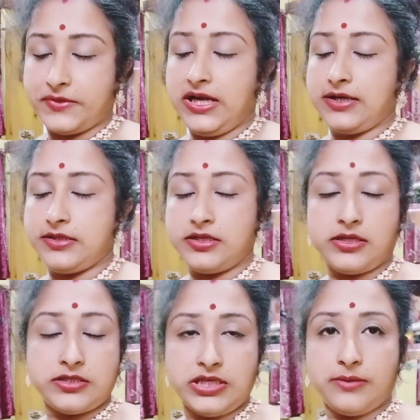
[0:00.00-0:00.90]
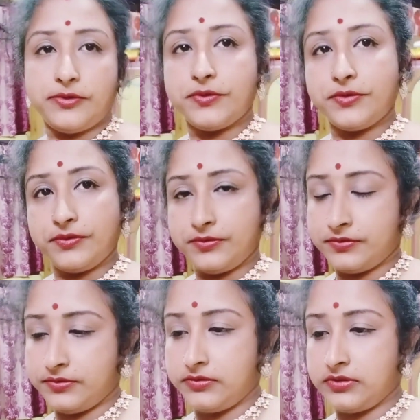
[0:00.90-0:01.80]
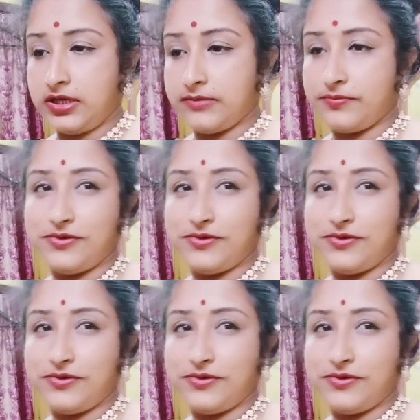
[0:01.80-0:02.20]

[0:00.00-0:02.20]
গাড়ি দিয়ে যাব তার